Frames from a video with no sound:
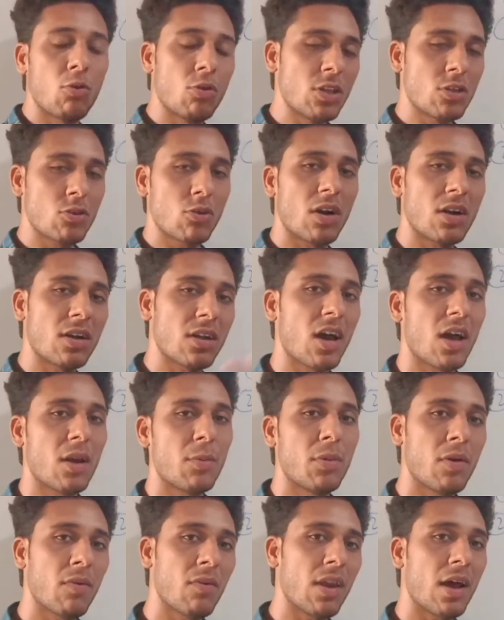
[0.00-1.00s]
उन्नीस
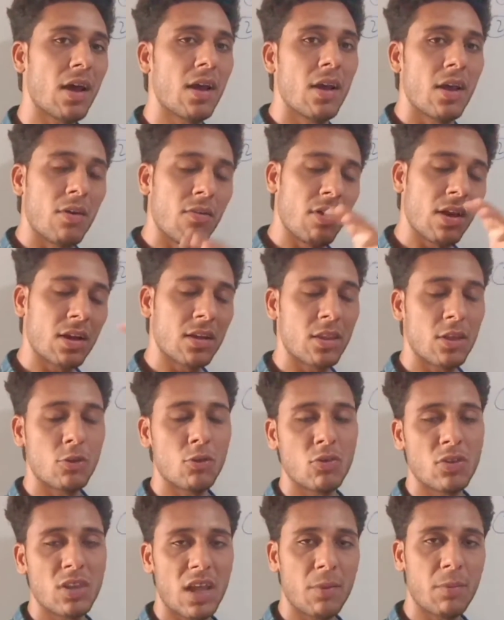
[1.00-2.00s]
वाला व्यक्ति
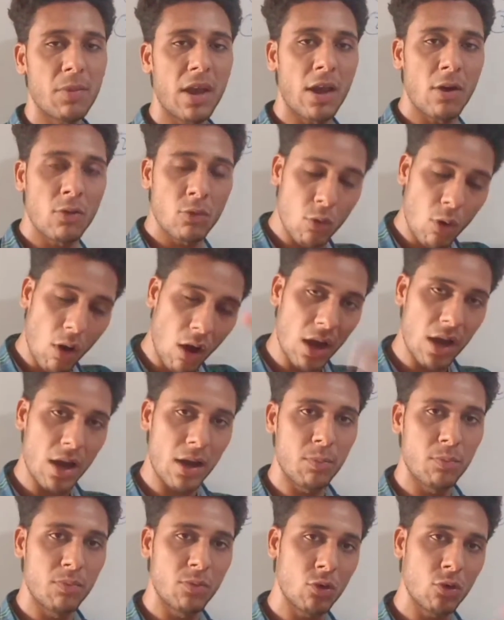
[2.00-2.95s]
जो जन्मा है जो आ,